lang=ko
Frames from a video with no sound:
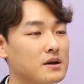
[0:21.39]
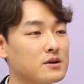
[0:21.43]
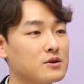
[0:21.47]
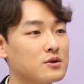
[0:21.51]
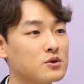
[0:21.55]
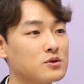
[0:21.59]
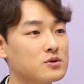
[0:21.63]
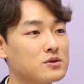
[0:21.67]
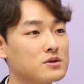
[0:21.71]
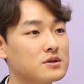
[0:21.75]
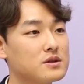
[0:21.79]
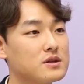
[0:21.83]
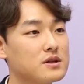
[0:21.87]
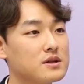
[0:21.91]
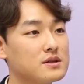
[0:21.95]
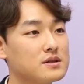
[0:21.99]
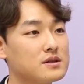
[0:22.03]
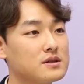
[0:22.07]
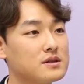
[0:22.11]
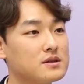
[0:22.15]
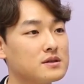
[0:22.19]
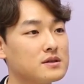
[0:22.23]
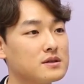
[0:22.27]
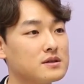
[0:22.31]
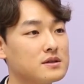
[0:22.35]

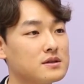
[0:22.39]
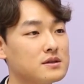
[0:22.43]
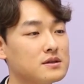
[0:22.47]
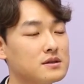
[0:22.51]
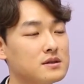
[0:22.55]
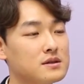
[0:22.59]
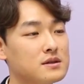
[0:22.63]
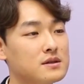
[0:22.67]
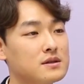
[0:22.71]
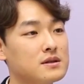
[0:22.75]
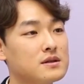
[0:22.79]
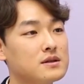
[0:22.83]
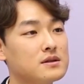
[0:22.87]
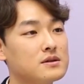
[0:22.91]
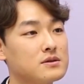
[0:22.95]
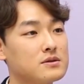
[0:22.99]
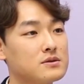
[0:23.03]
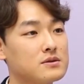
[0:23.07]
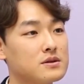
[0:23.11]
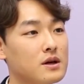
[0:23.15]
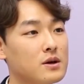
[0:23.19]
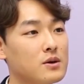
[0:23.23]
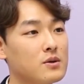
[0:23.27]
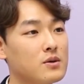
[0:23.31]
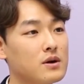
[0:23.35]
마이크로스트리티즈를
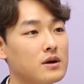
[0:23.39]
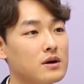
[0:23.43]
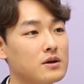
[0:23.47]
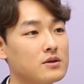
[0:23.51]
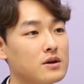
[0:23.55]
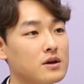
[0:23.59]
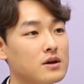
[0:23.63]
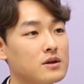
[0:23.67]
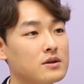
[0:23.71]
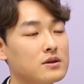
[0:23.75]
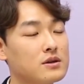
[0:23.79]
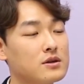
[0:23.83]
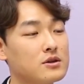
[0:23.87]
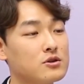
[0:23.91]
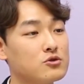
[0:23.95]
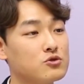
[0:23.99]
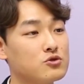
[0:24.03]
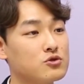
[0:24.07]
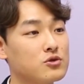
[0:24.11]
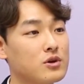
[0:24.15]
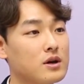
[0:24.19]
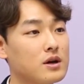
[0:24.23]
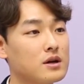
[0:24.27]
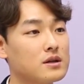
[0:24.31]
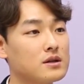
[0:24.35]
사용하게 된 이유
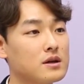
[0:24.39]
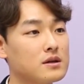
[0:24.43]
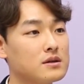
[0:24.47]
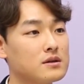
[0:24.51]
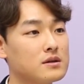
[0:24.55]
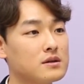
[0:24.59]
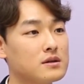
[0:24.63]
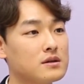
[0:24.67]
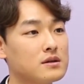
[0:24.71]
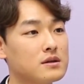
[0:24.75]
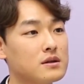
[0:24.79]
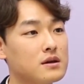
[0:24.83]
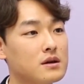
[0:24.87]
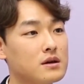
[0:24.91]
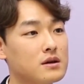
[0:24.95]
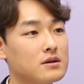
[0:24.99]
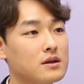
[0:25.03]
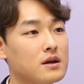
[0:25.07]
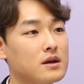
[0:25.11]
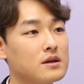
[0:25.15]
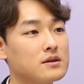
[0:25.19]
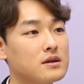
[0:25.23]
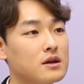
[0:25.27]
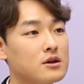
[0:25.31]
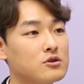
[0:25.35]
중에 하나는
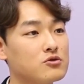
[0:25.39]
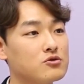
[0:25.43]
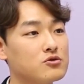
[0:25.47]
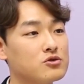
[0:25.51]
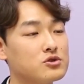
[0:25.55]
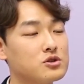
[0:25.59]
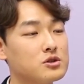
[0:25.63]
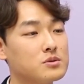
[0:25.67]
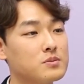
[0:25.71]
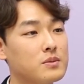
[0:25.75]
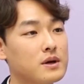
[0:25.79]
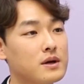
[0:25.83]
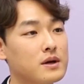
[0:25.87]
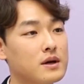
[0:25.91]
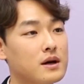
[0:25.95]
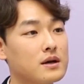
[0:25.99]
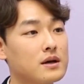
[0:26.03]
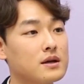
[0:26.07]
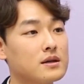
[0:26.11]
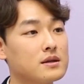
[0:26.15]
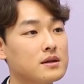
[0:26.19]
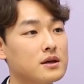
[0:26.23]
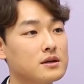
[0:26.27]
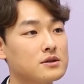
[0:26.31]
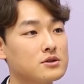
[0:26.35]
데이터 중심의
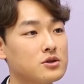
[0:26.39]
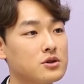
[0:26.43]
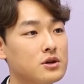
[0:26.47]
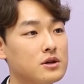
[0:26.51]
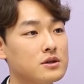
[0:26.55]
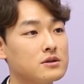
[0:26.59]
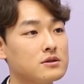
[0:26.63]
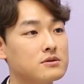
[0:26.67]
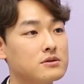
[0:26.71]
아키텍처에